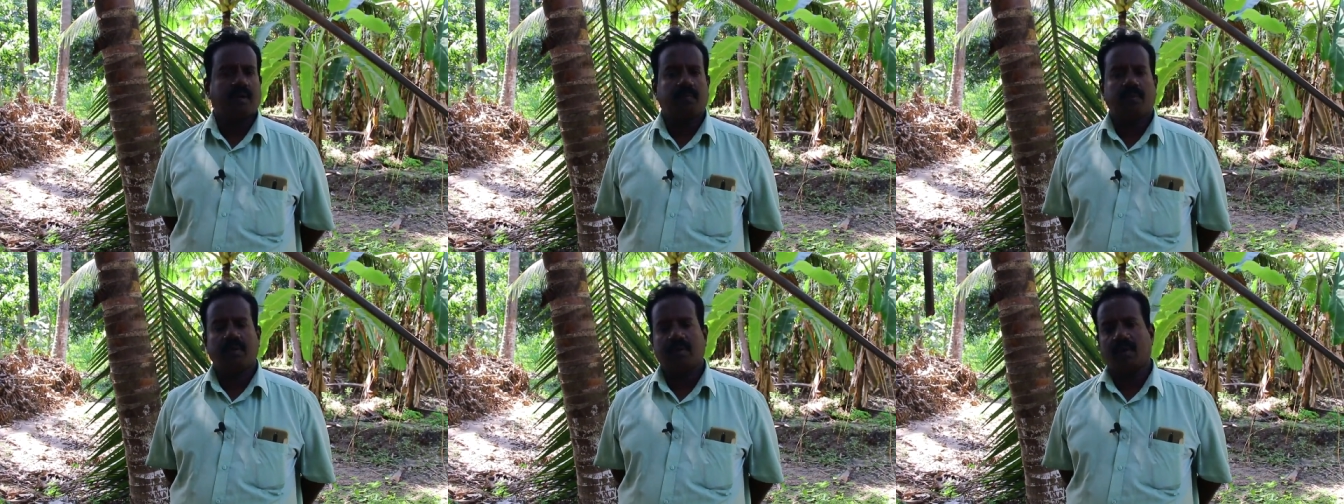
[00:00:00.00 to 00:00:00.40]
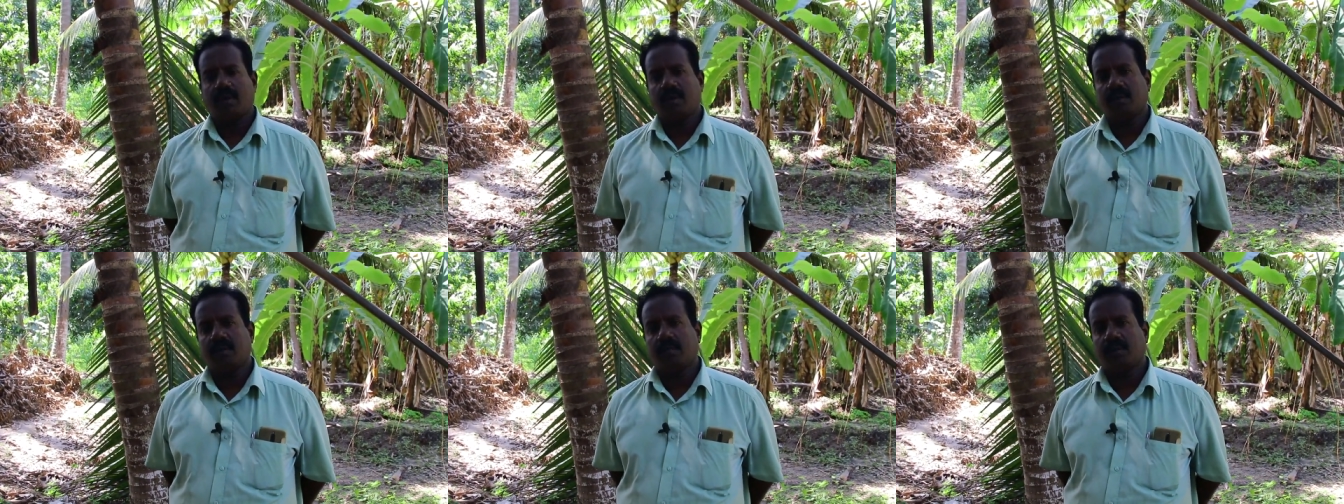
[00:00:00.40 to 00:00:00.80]
பலம்
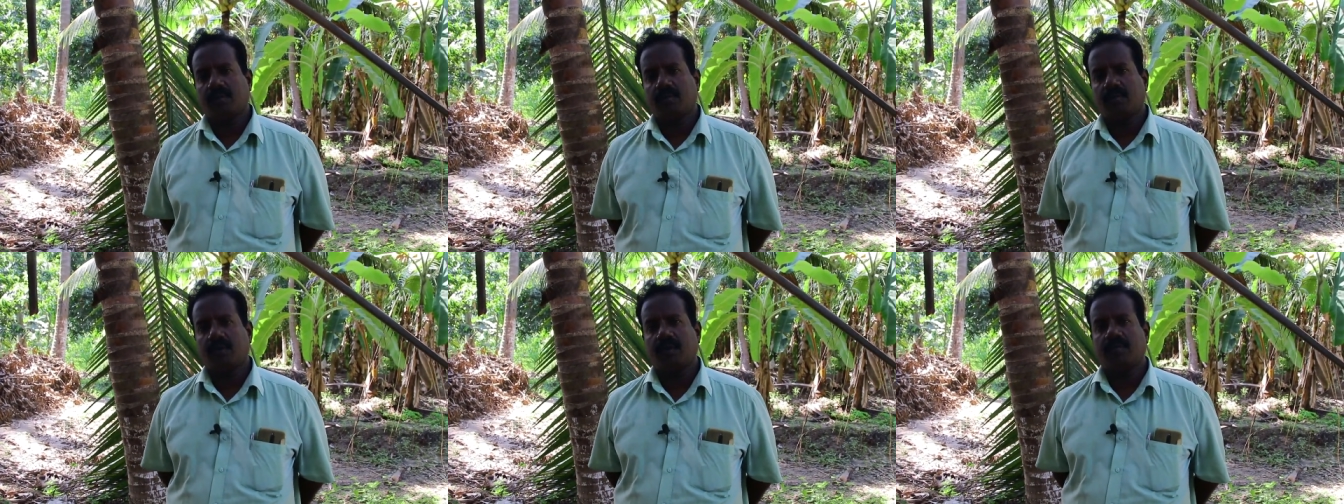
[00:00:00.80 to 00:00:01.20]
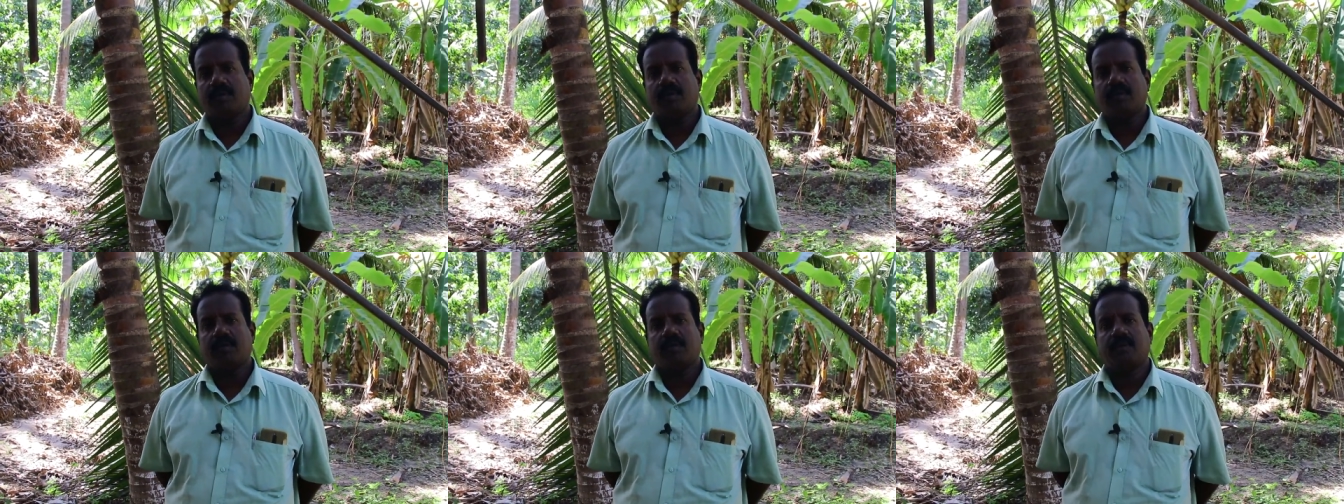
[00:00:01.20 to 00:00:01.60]
காரணமாகவும் நான்
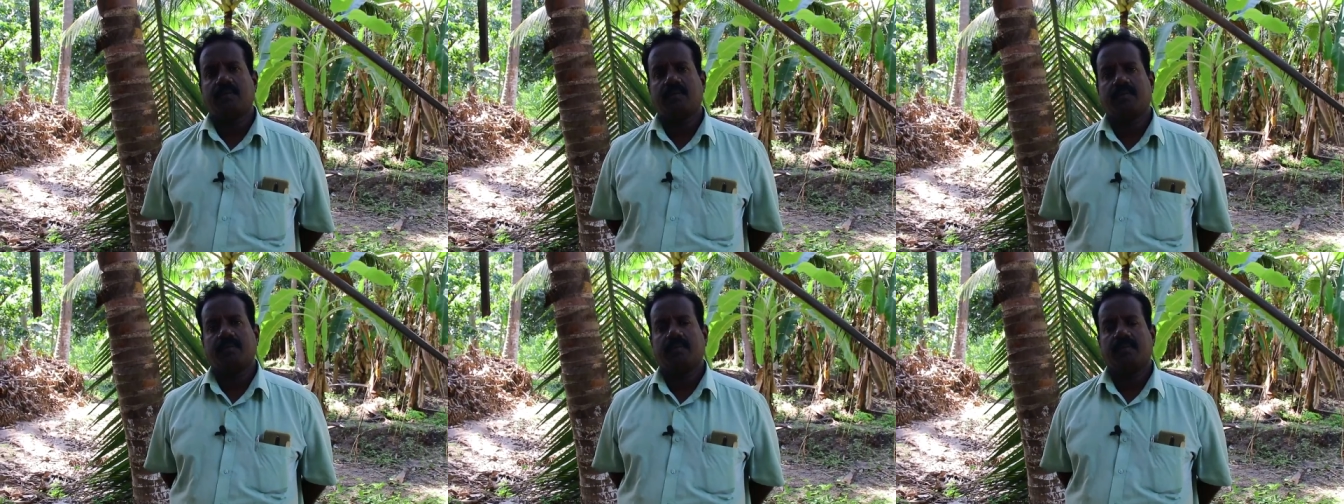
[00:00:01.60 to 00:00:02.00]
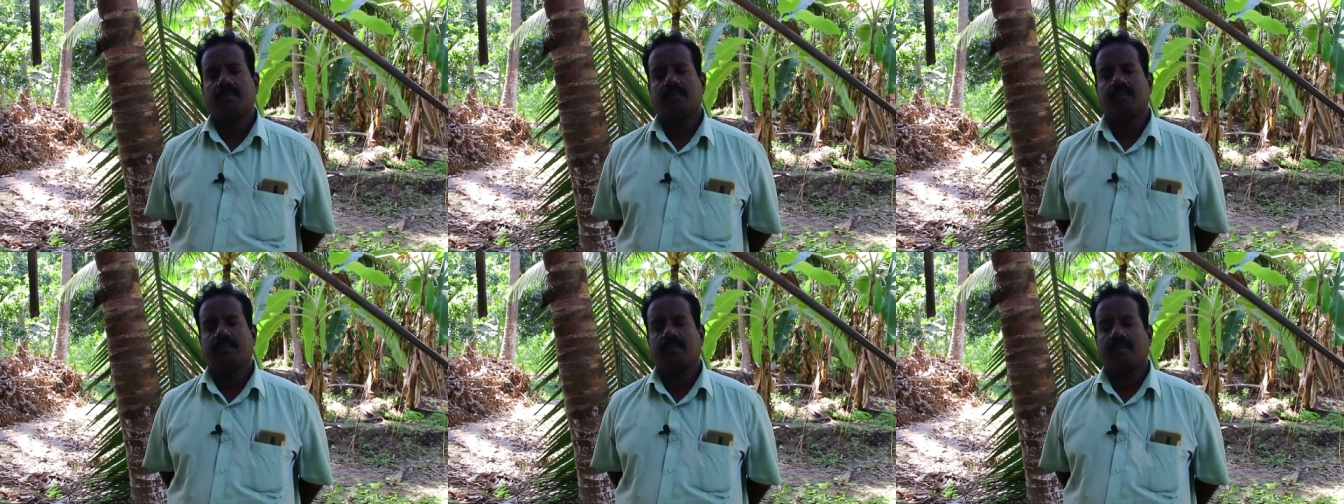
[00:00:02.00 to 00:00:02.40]
வந்து
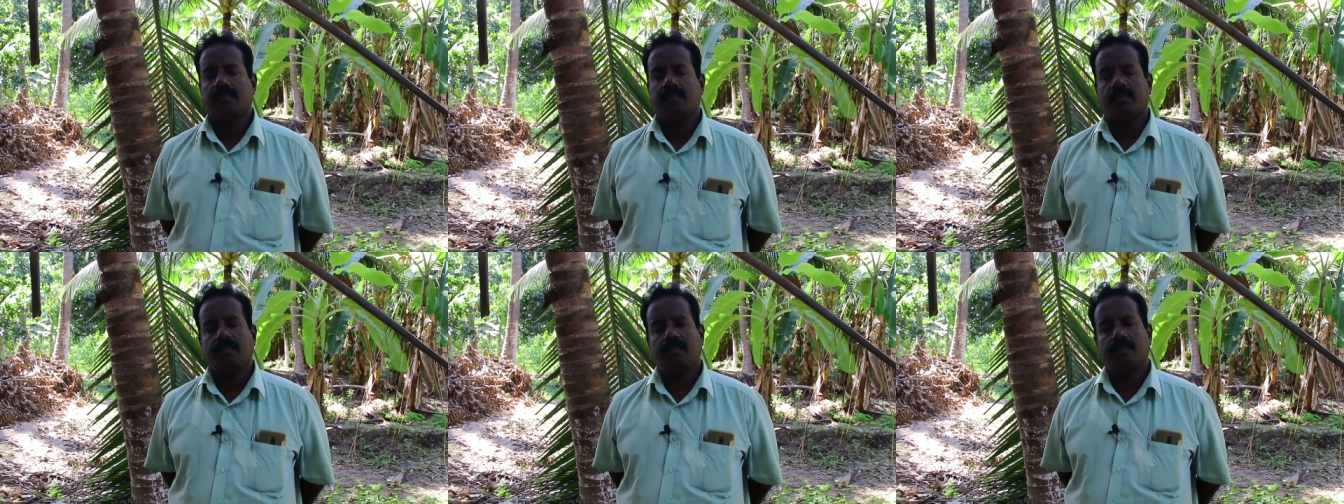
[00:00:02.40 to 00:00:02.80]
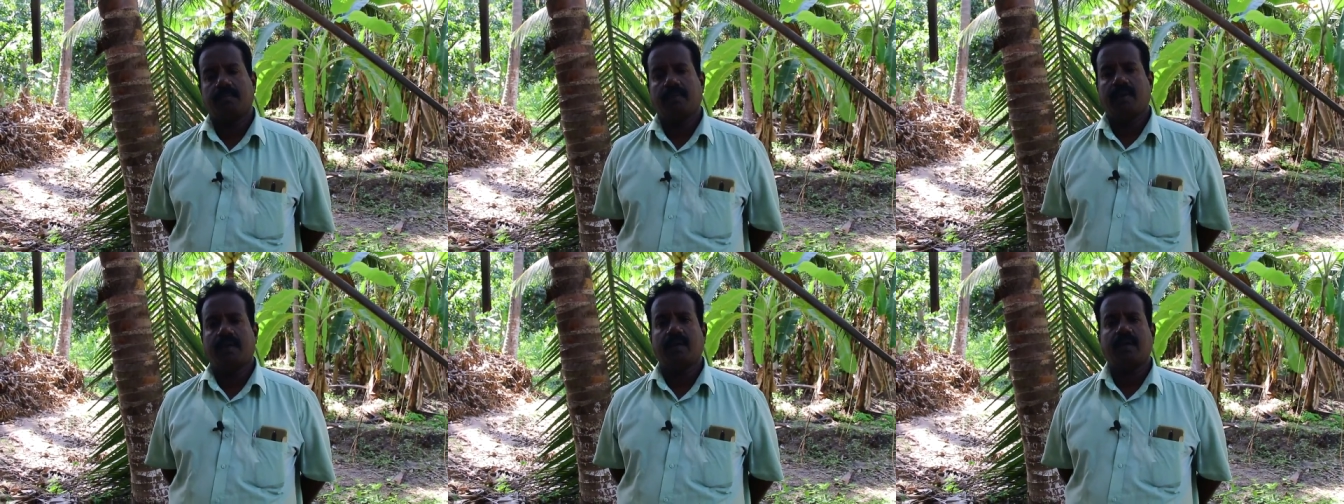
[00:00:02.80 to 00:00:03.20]

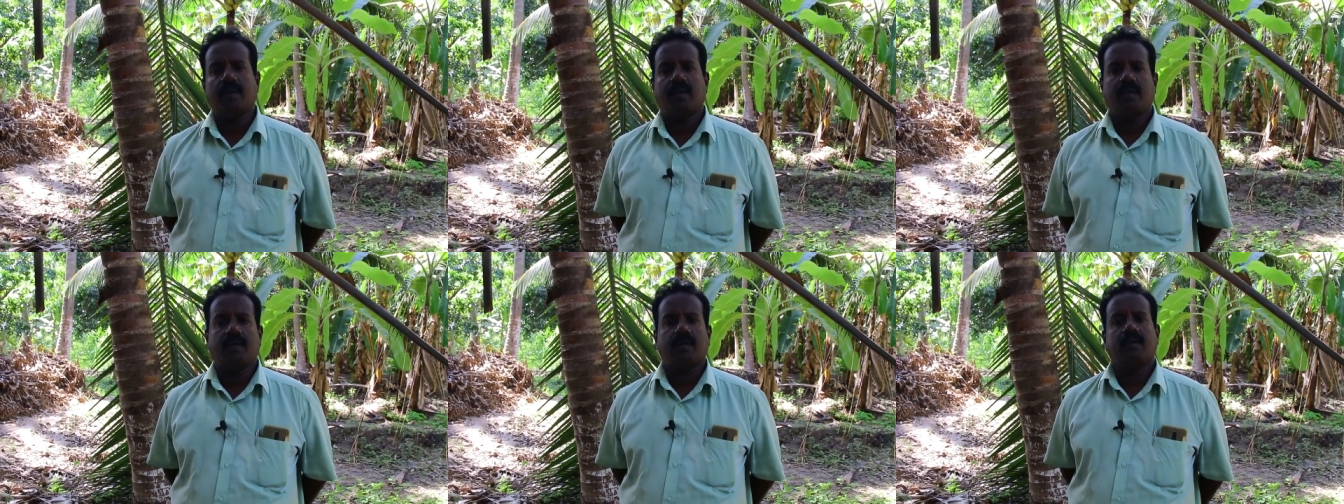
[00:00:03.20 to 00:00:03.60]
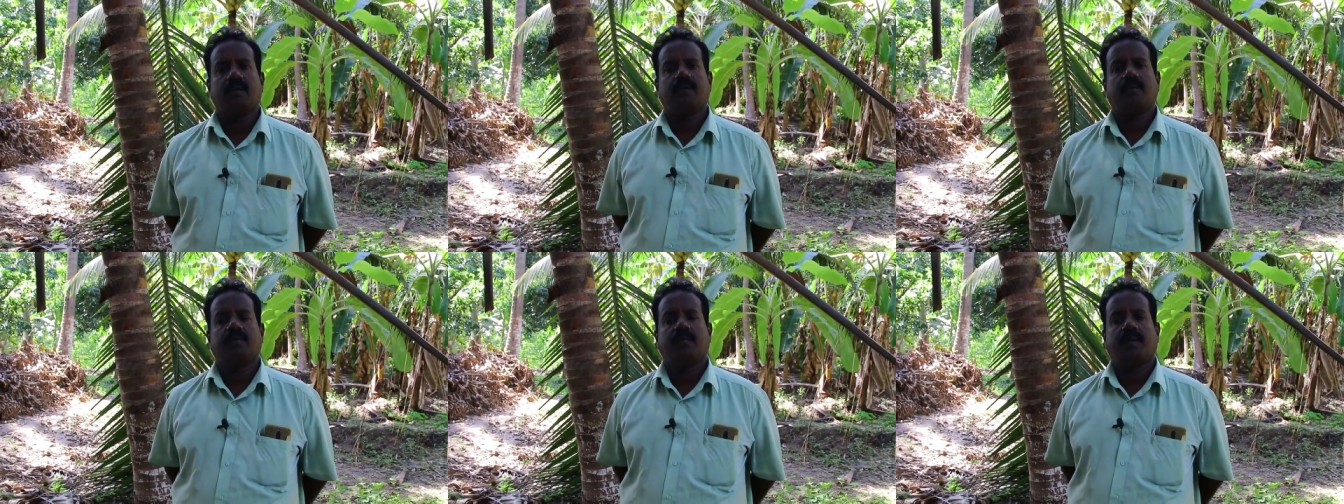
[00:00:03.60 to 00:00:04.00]
மரங்கள்
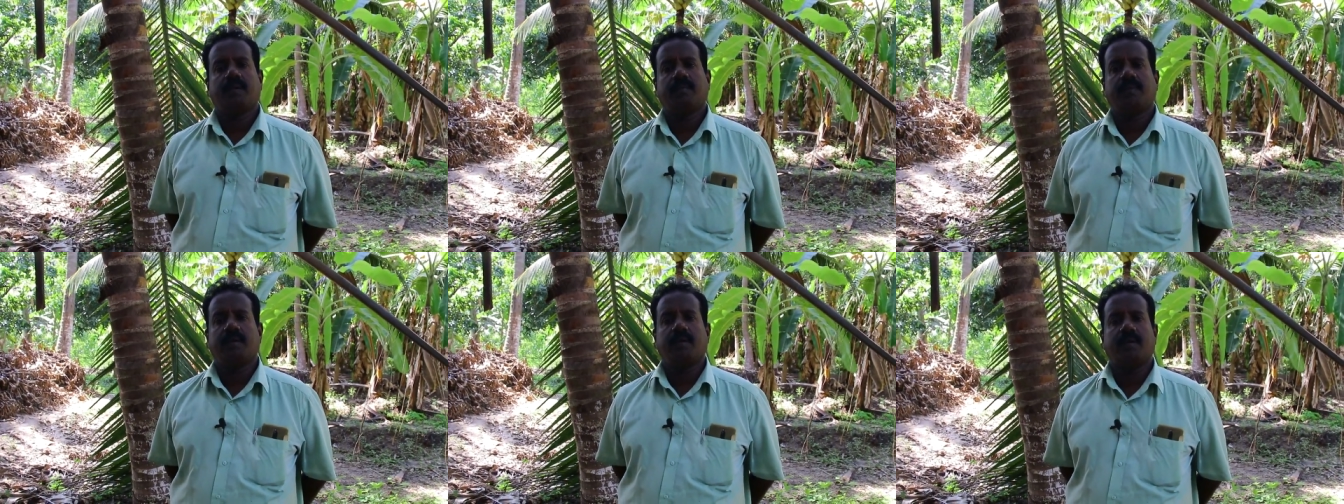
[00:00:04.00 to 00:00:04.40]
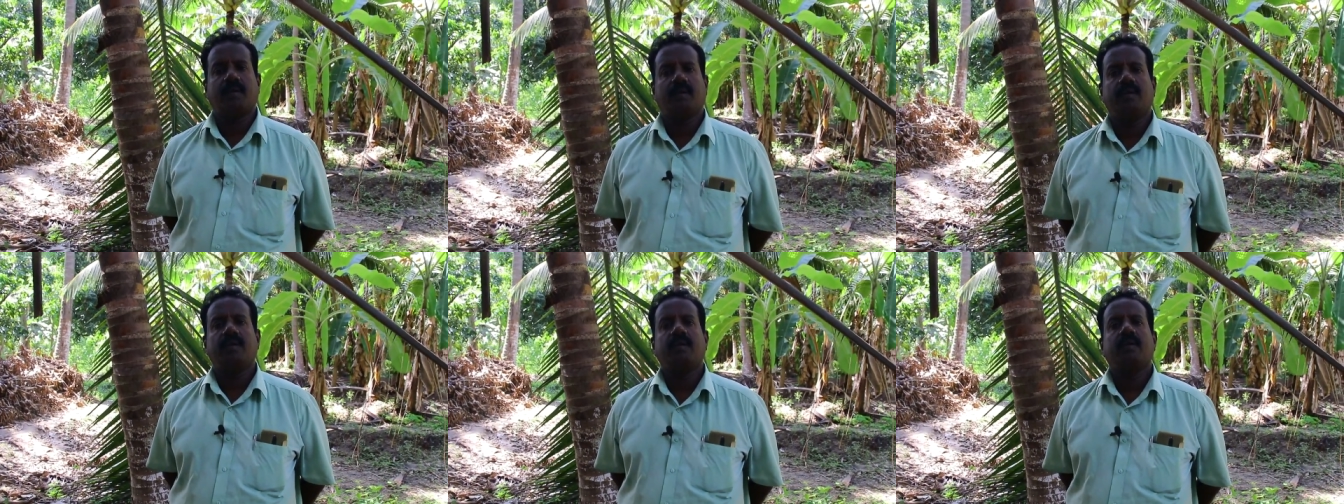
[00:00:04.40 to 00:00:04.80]
பழமரங்கள்